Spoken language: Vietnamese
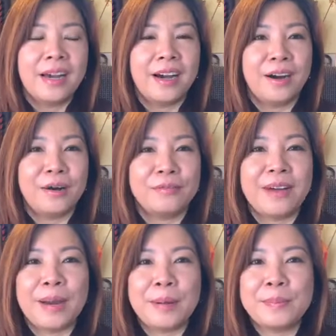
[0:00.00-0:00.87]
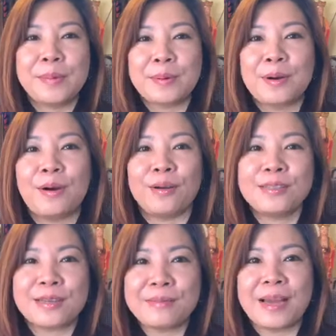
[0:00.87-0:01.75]
à, và một câu hỏi
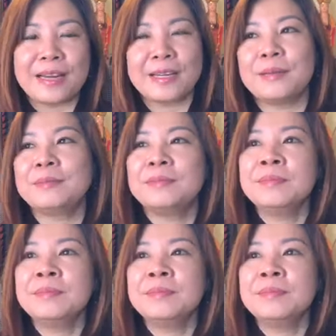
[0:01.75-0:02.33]
cho các bạn nè